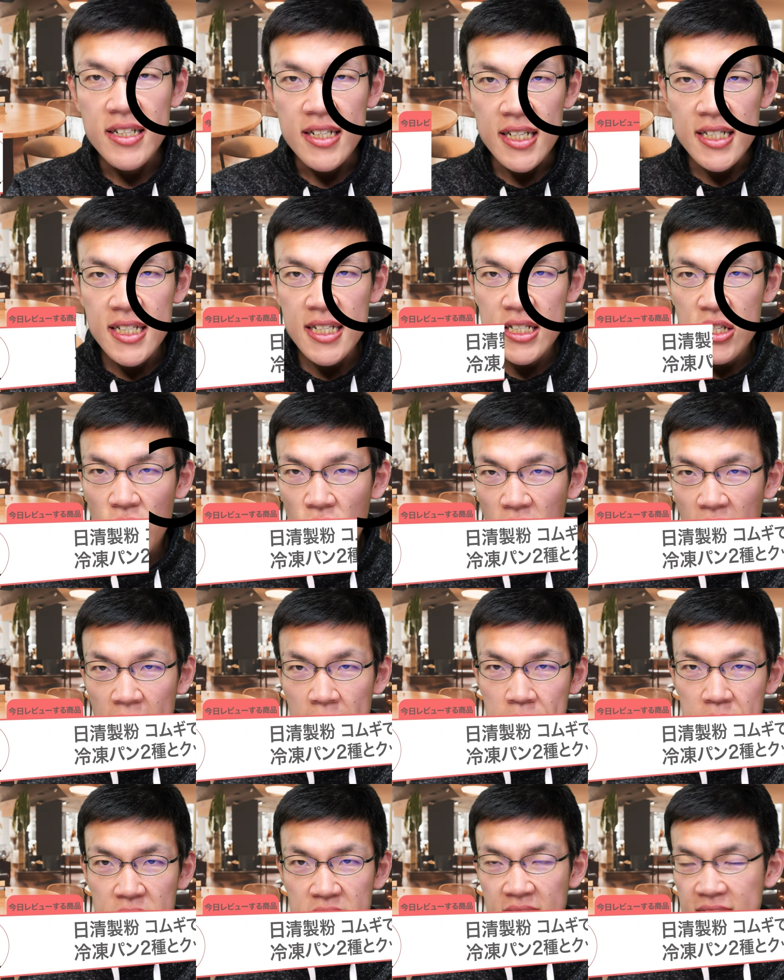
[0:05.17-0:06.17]
日常
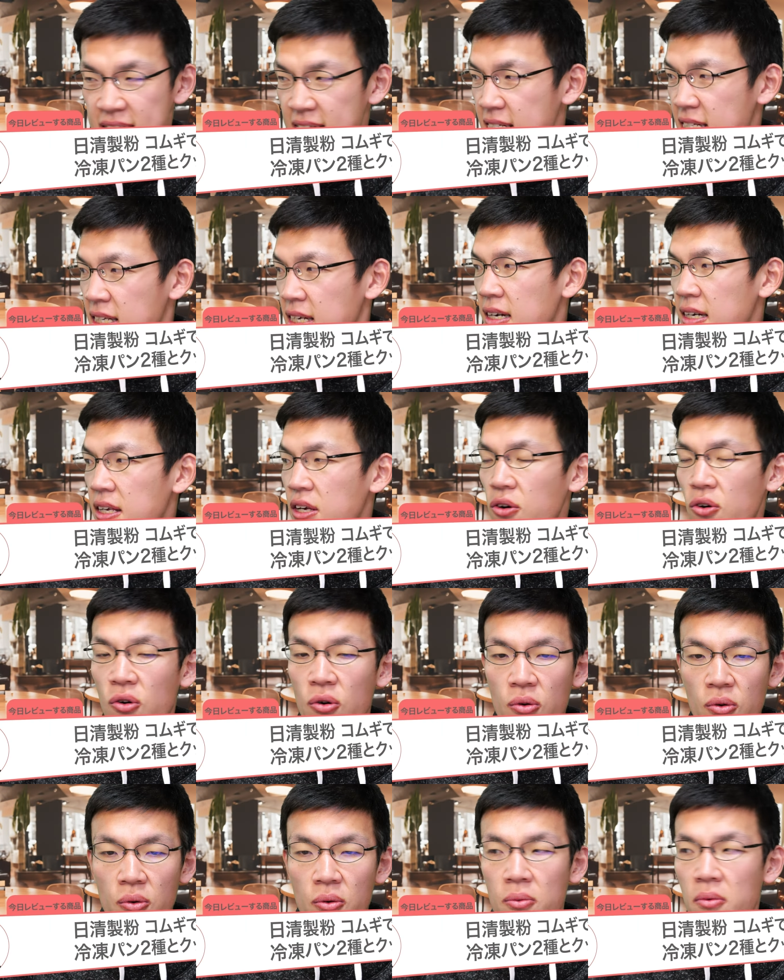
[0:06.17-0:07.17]
演舞です。
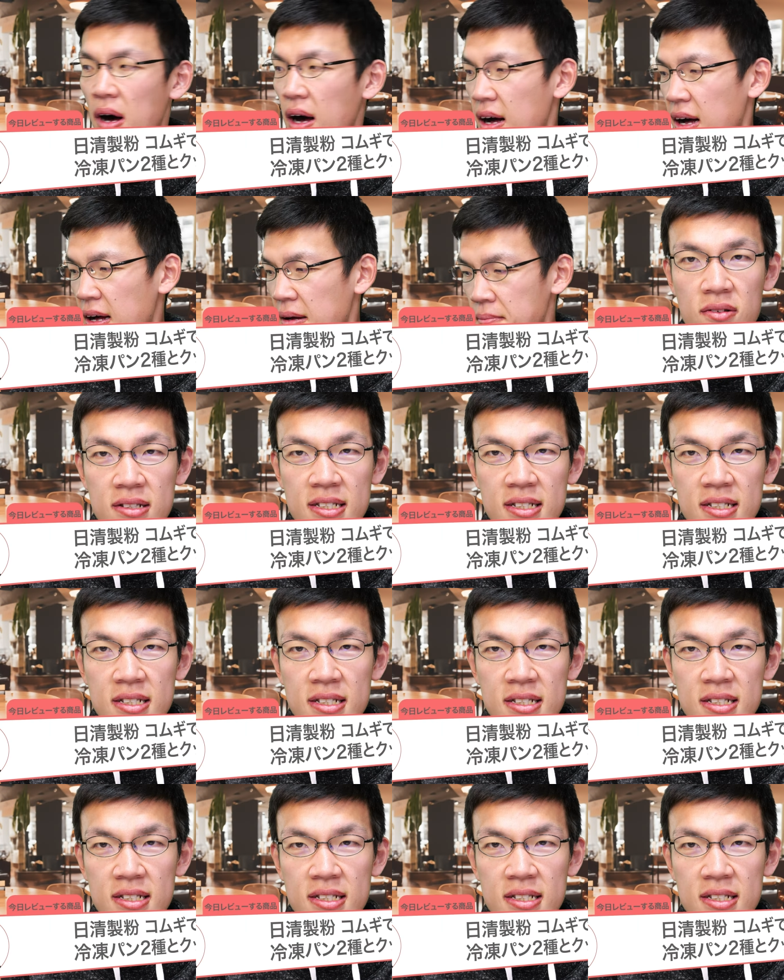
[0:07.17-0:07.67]
今日は